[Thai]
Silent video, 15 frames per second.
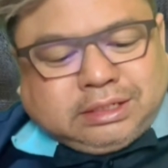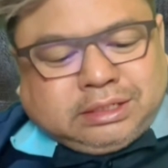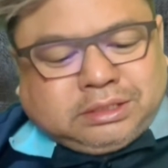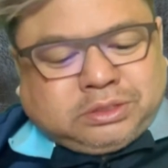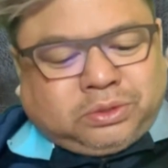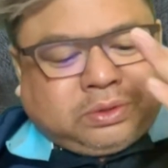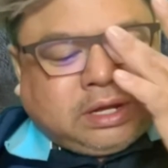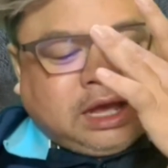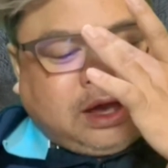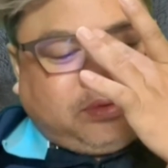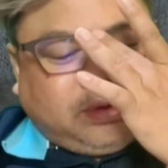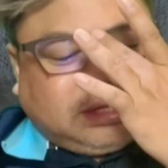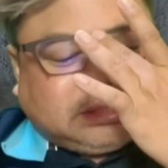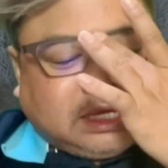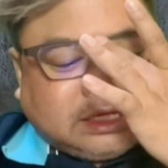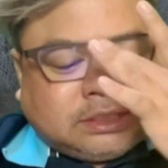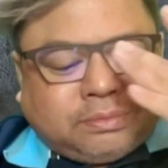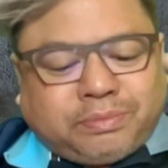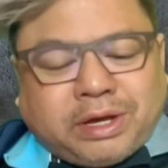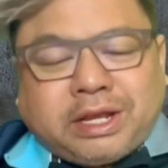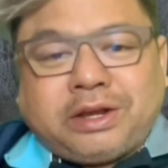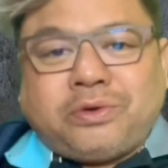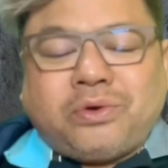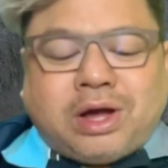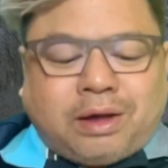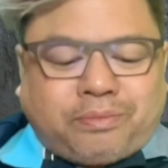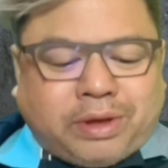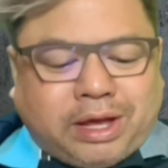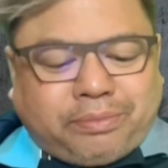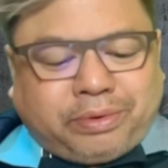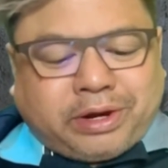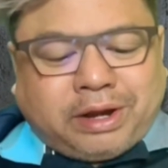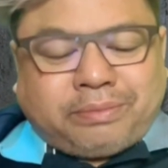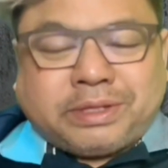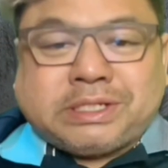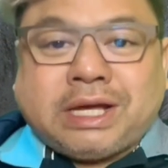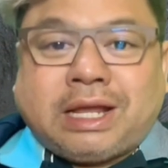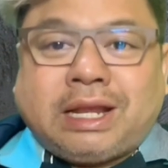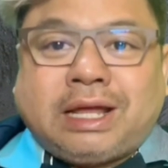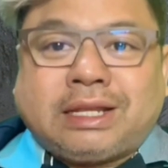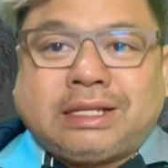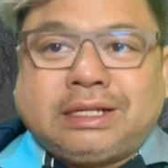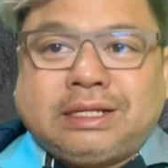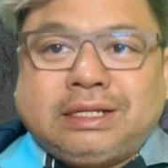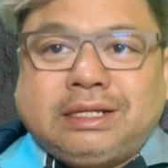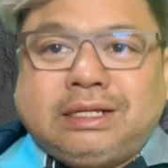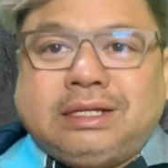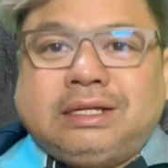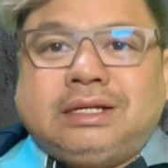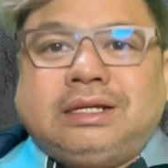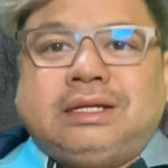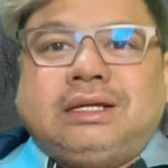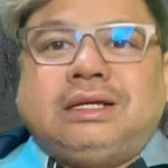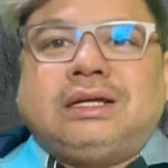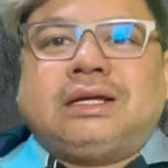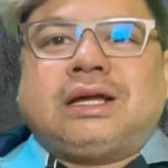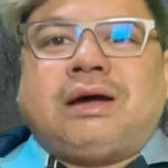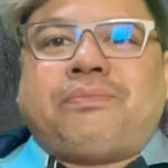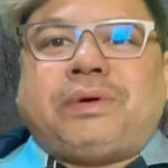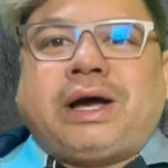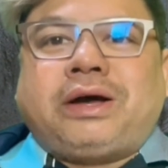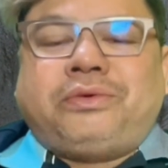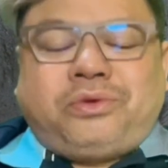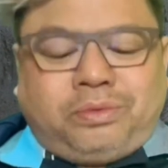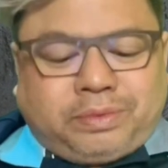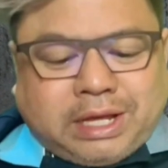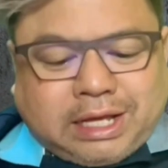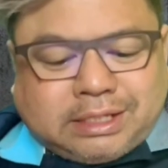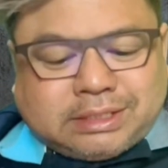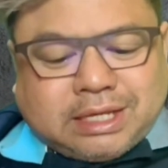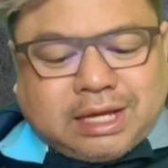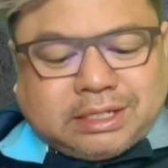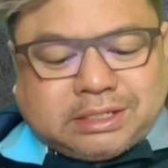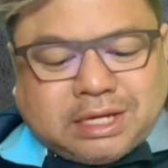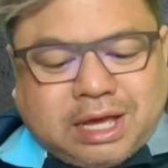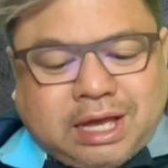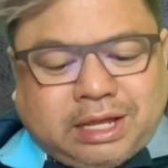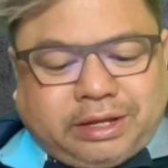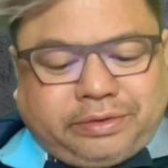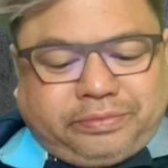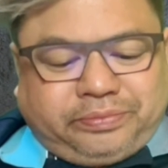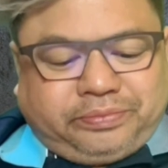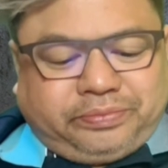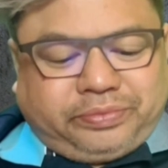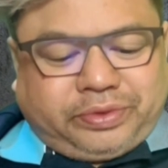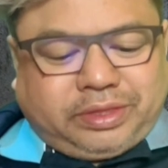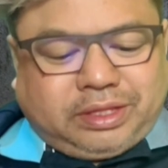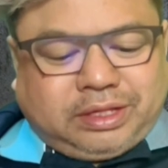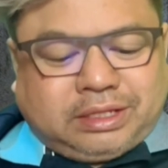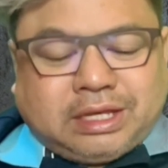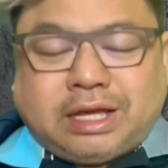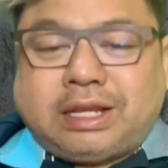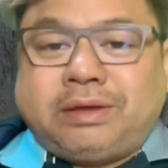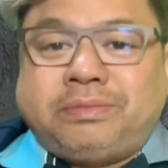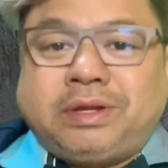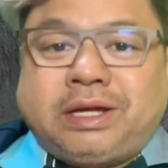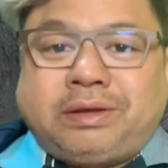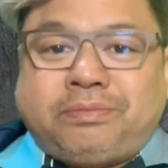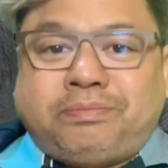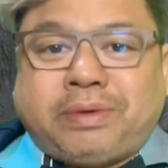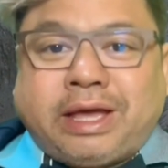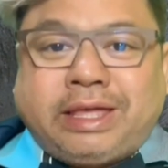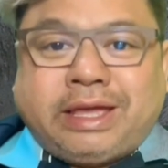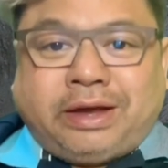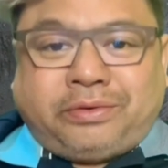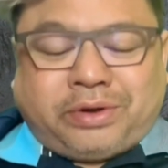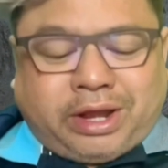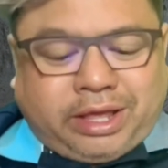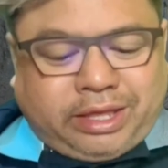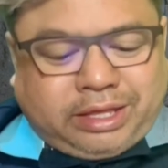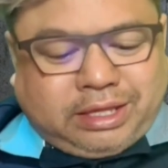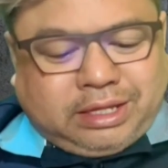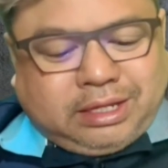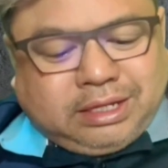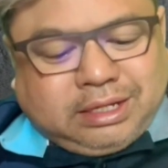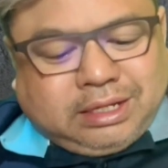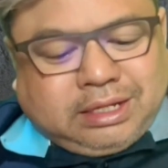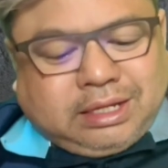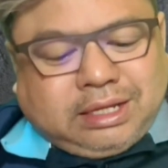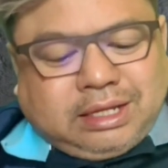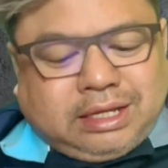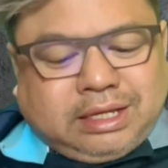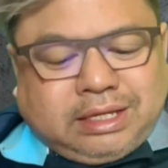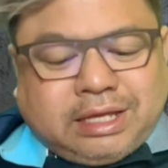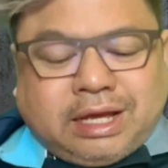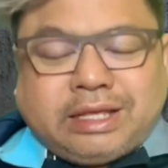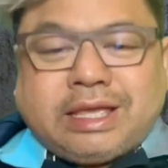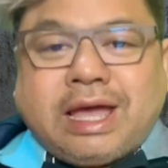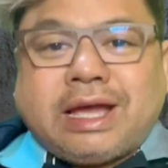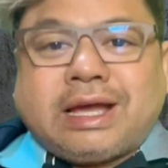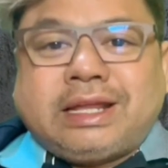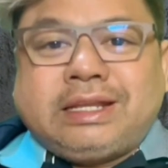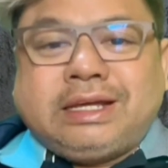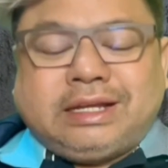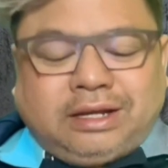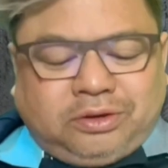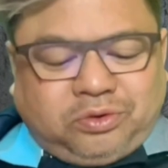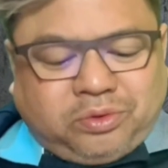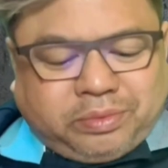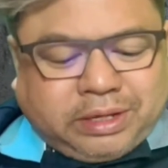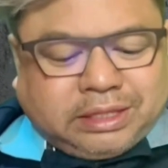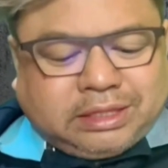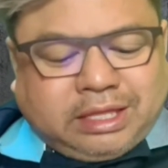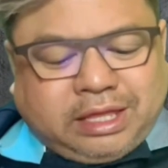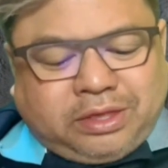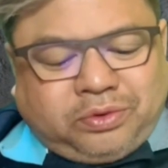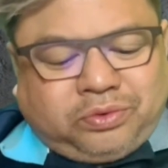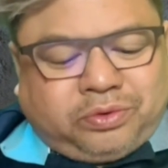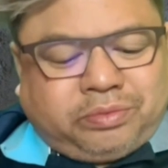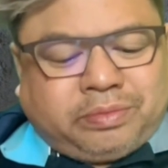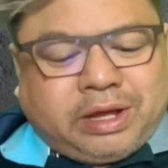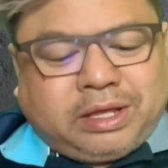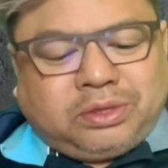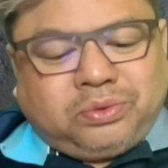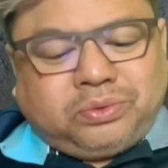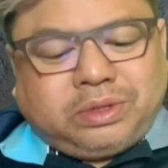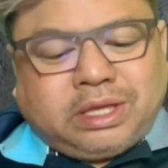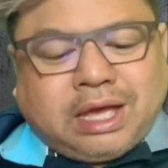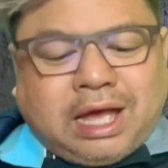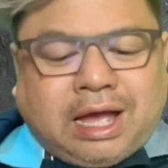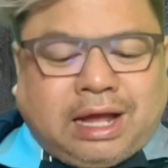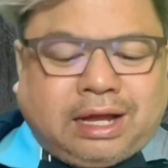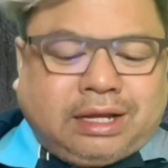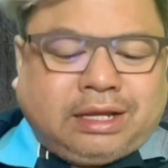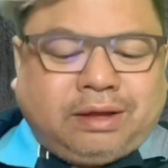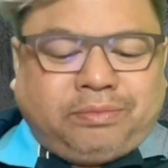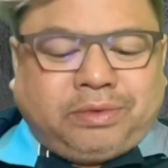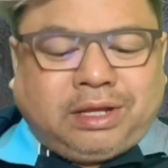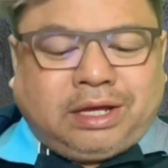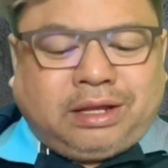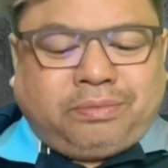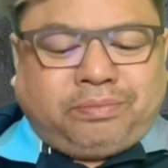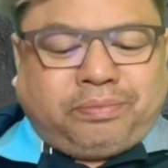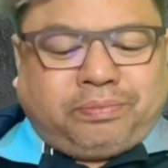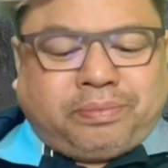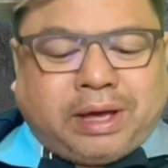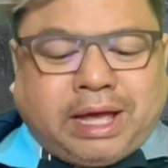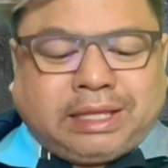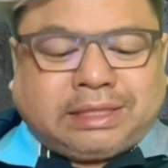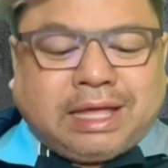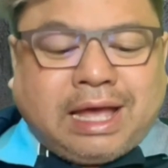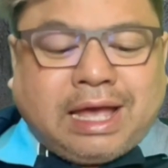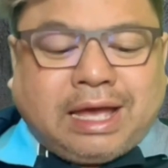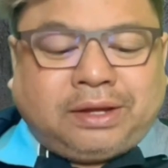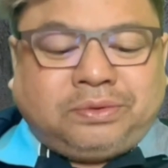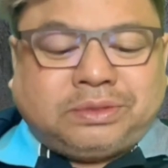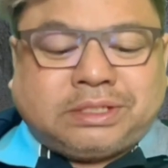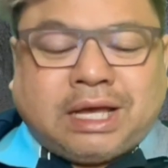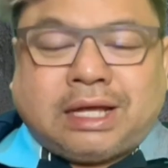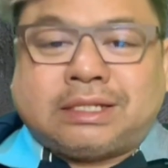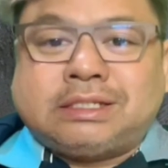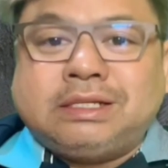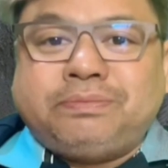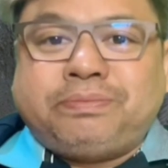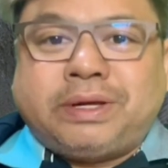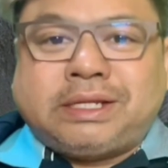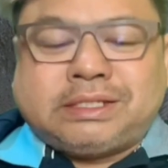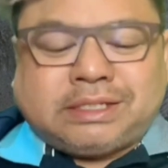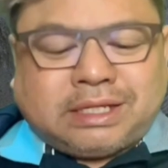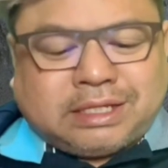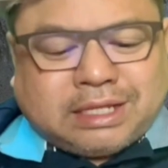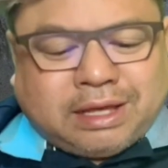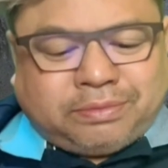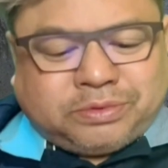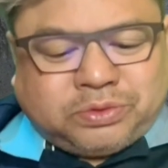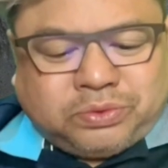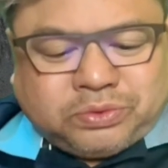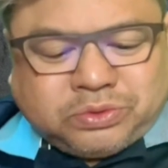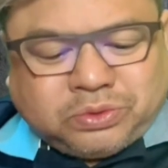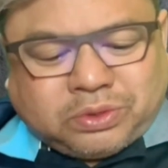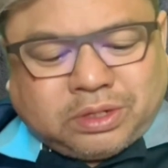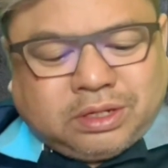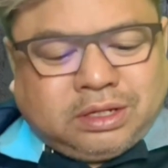สงกาว่าสายสัมพันธ์ระหว่างพรรคพลังประชารัฐ กับพรรครวมไทยสร้างชาติ จะดำเนินไปอย่างไร อย่างแยกกันเดินหรือรวมกันตีอยู่หรือไม่ทุกอย่างดำเนินภายใต้อนุสาสตร์ซึ่งเป็นสัจธรรมสูงสุด